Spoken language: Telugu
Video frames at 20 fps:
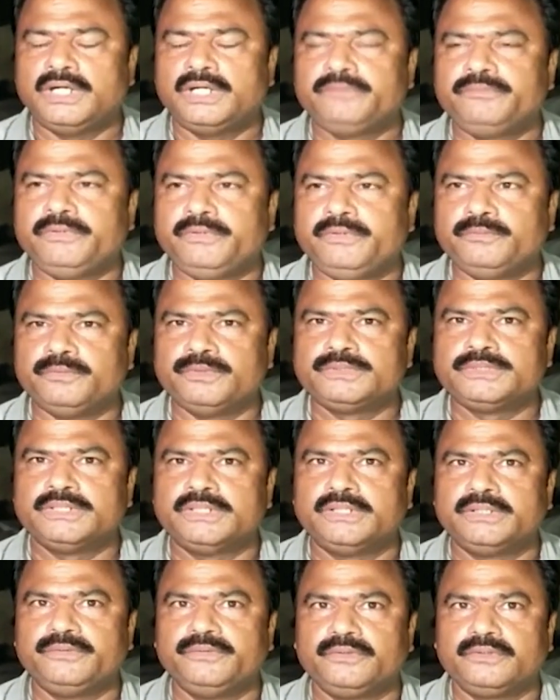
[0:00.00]
ఆర్వీఓ
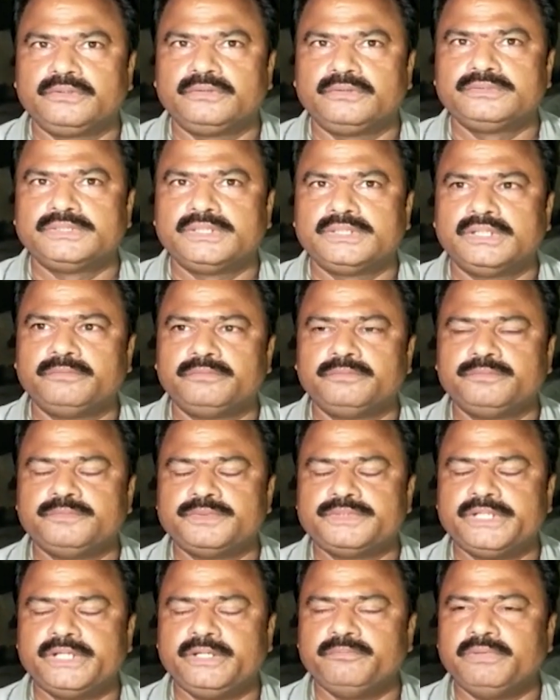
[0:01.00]
సార్ సార్
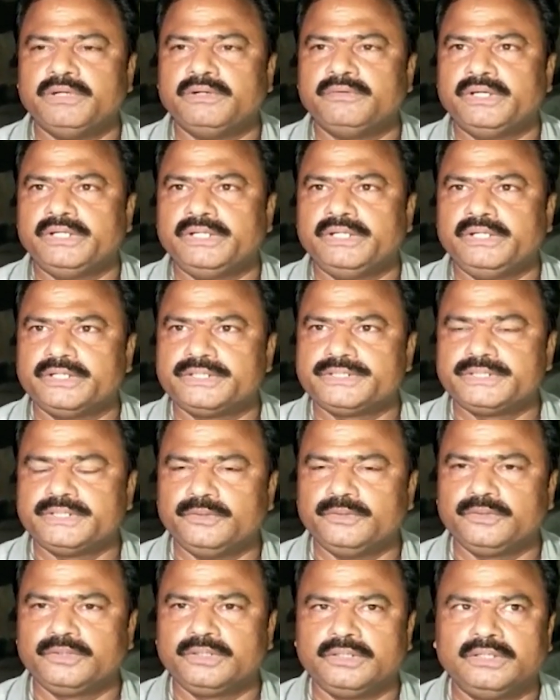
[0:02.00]
శ్రీ భవానీ హర్ష్
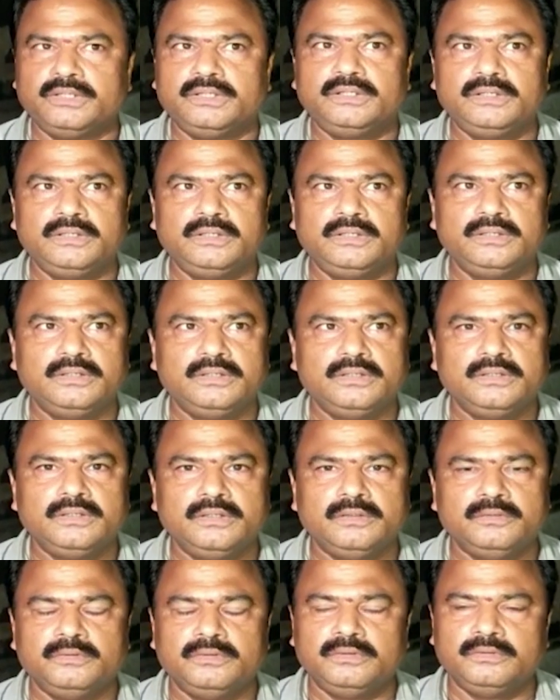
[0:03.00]
యొక్క
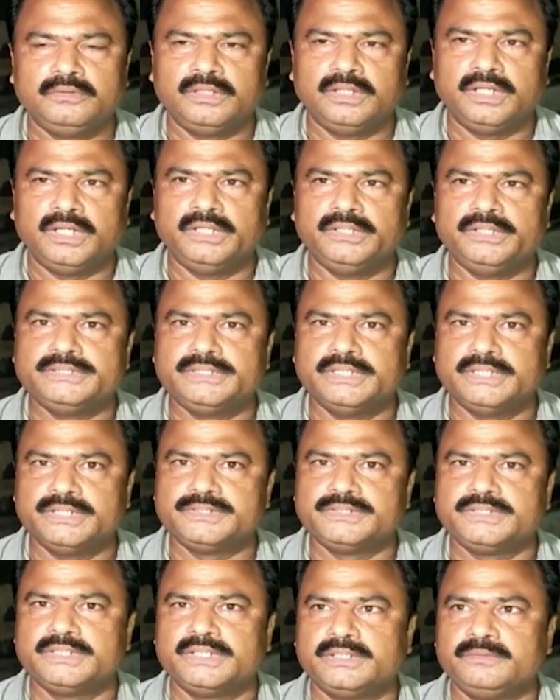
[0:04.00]

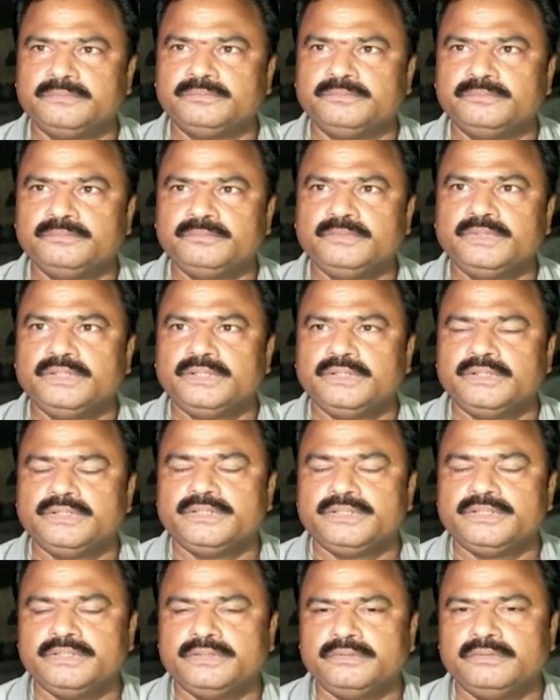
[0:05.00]
ఆదేశానుసారం
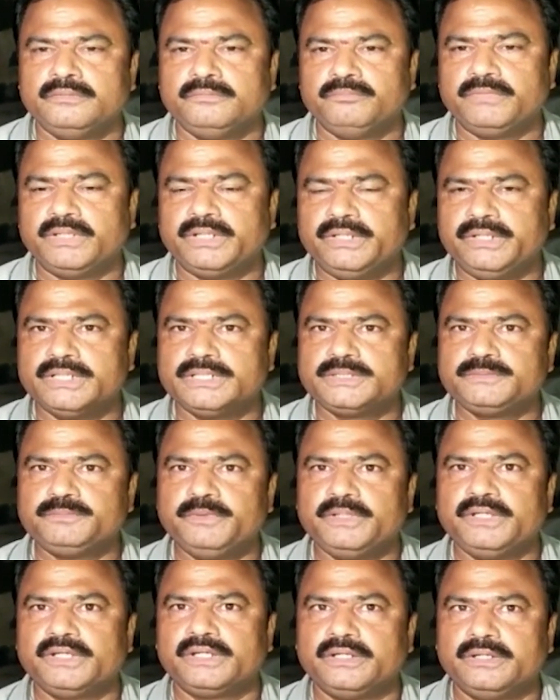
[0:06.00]
మా
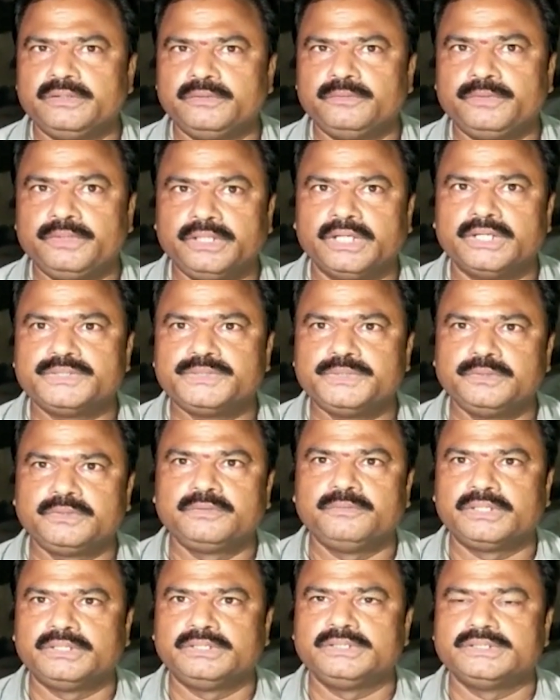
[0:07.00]
డిఎస్పి గారు అనేటువంటి
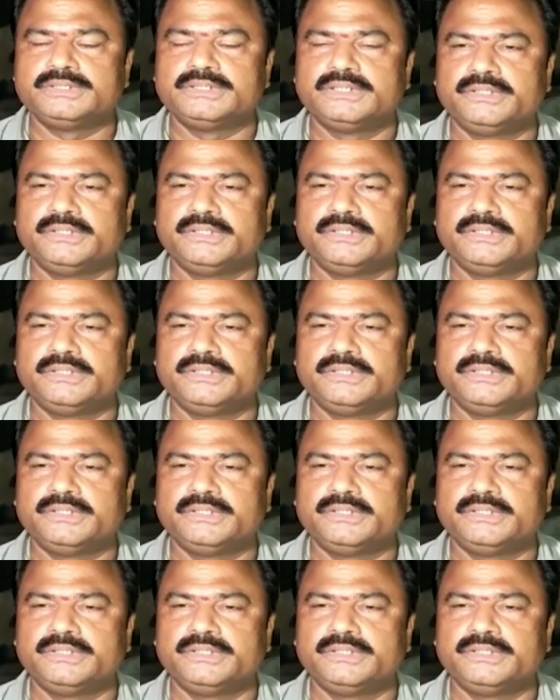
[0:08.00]
అశోకవర్ధన్